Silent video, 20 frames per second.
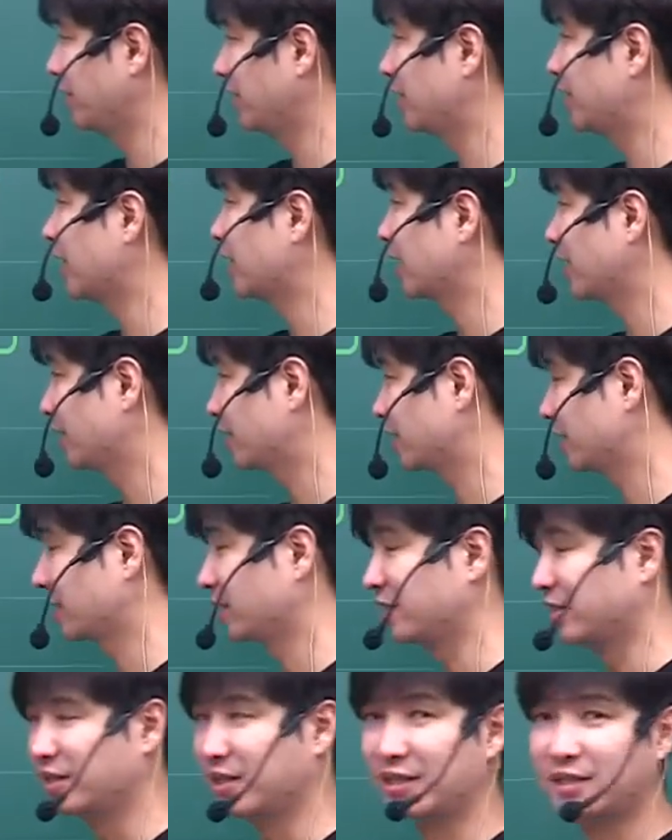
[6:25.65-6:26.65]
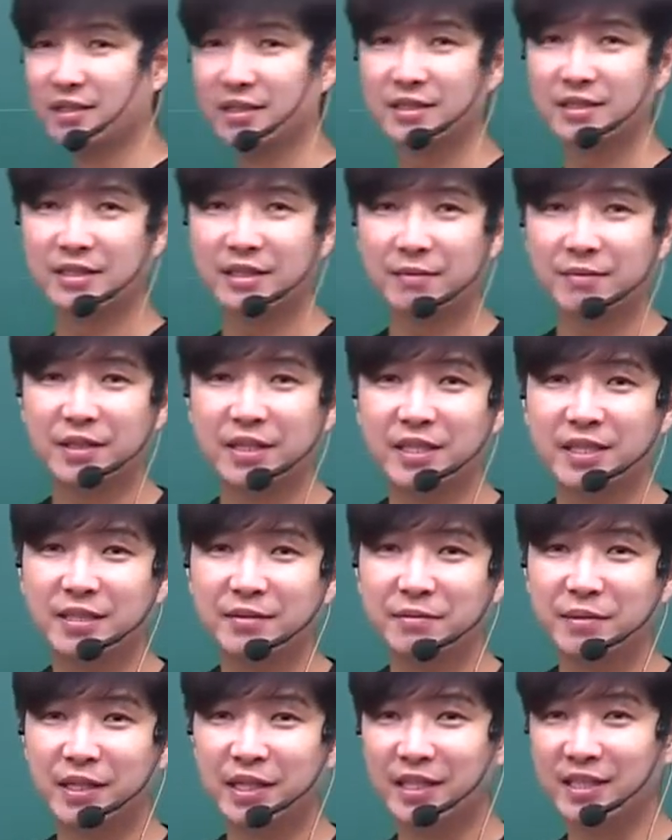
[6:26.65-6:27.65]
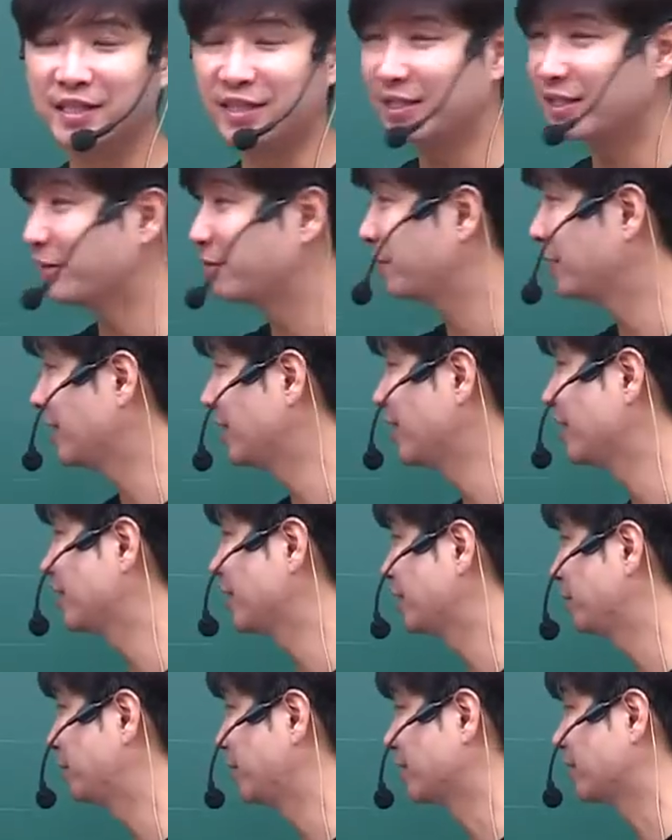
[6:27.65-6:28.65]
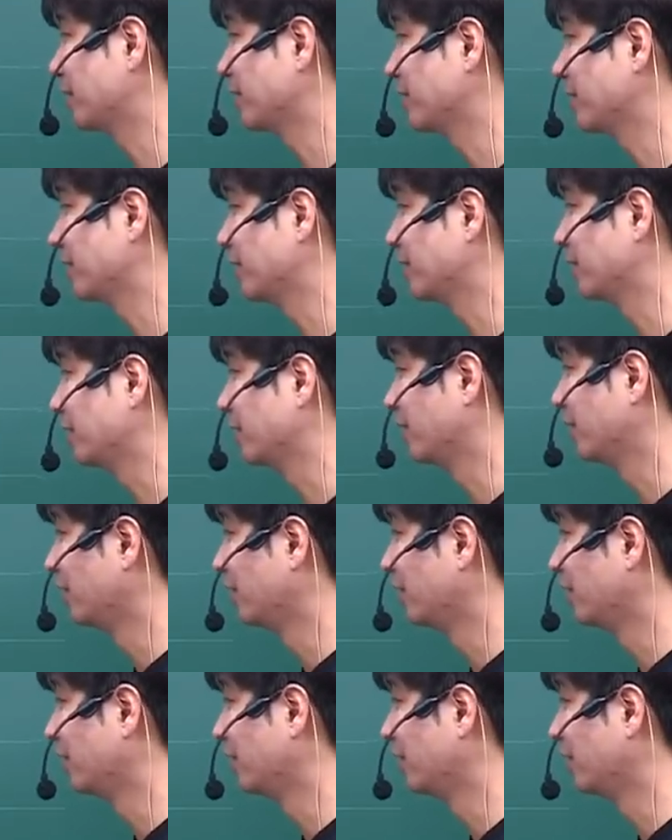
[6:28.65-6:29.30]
이상의 학생들. 3등급, 2등급, 1등급 학생들은